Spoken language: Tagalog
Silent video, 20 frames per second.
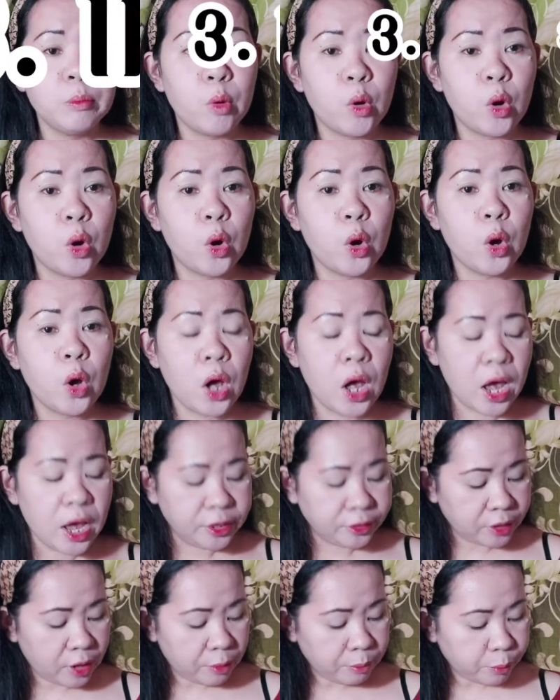mo.
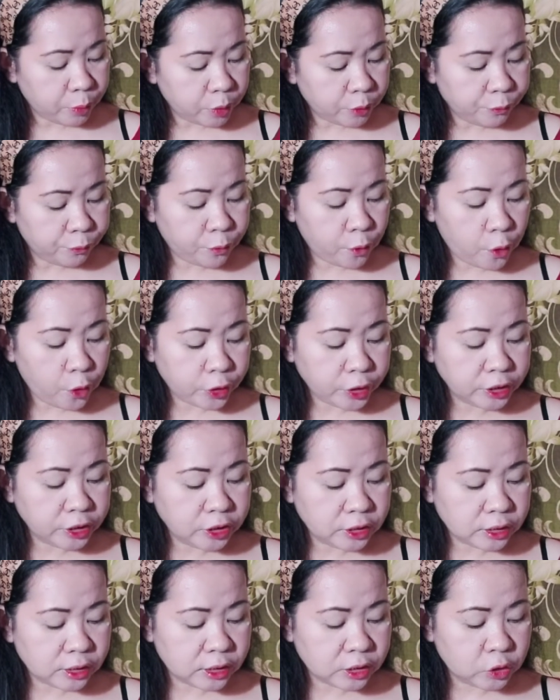Number 4
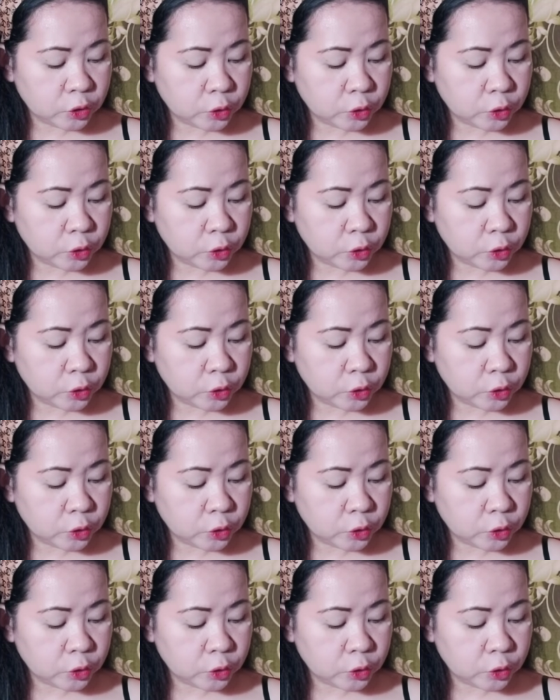is